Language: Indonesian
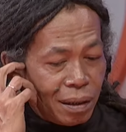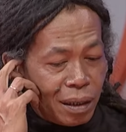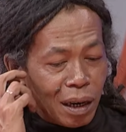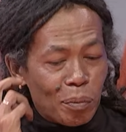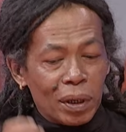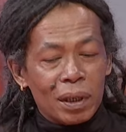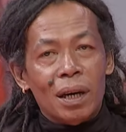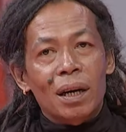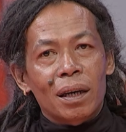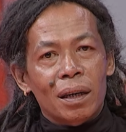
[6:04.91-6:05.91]
Ya
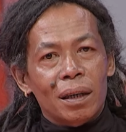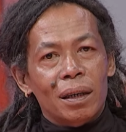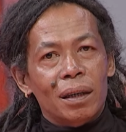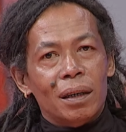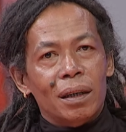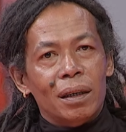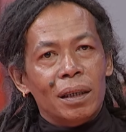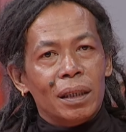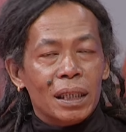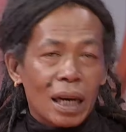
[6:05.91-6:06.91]
namanya
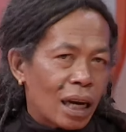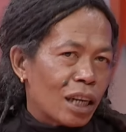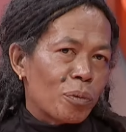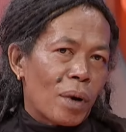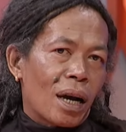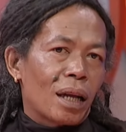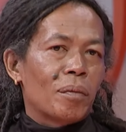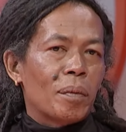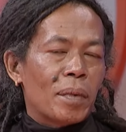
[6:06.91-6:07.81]
dia nggak ada semangat.